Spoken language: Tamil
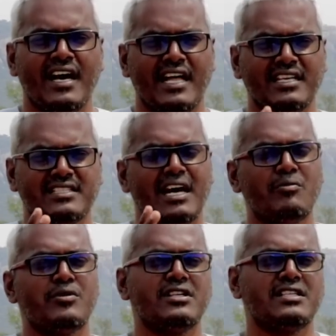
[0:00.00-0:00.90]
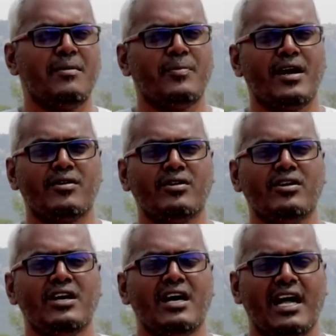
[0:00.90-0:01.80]
அதுங்க சாப்பிடுற சாப்பாடோ
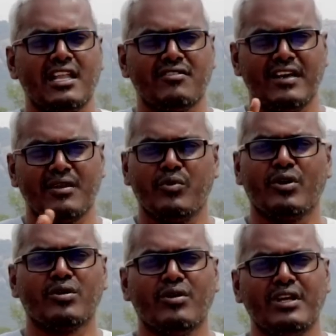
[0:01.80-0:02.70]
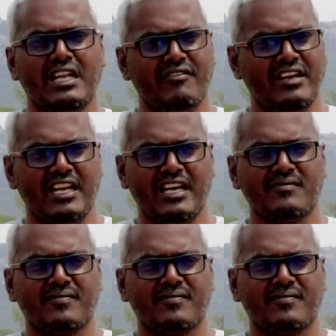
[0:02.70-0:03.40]
அல்லது வேறு பொருட்களோ இல்லவே இல்லை